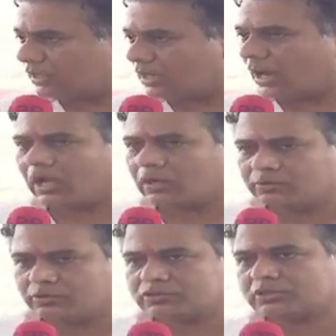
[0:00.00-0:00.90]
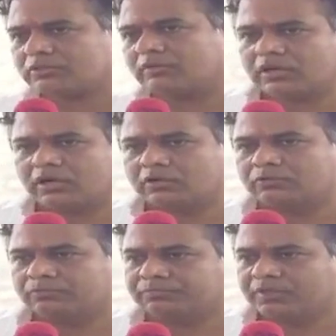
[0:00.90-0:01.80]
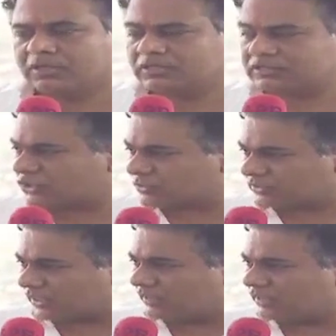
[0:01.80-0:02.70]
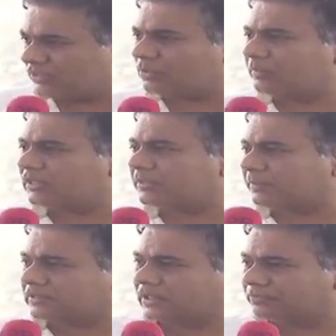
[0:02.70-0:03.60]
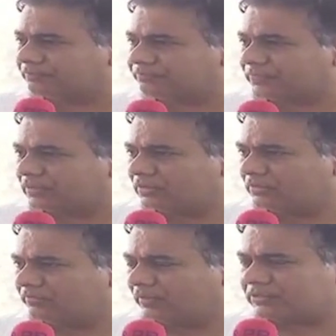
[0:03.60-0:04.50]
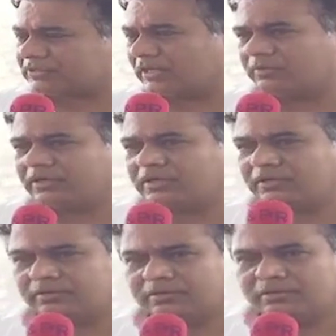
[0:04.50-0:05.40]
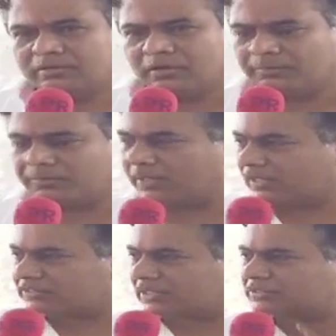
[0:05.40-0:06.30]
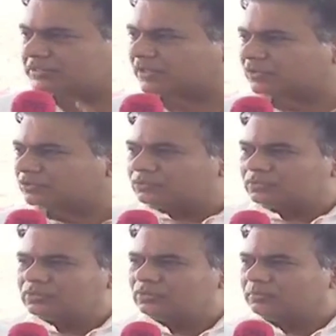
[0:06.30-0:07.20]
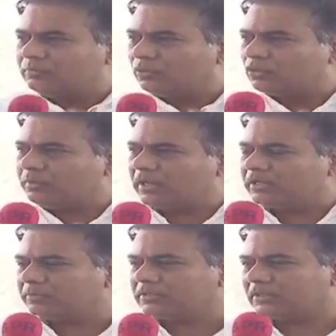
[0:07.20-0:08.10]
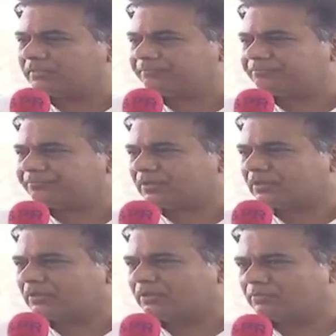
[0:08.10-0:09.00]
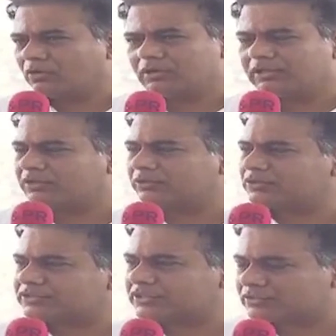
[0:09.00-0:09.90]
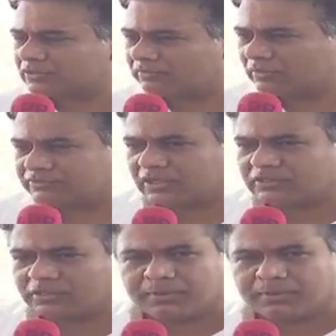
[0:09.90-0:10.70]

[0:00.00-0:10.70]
ఆరు నియోజకవర్గాలకు శాశ్వతంగా ఇవన్నీ కూడా మెట్ట ప్రాంతాలు వ్యవసాయం అంటే ఇప్పుడే హరీష్ గారు చెప్పినట్టు బోరు బావిల మీద మొగులు దిక్కు చూసి చేసుకునే వ్యవసాయం తప్ప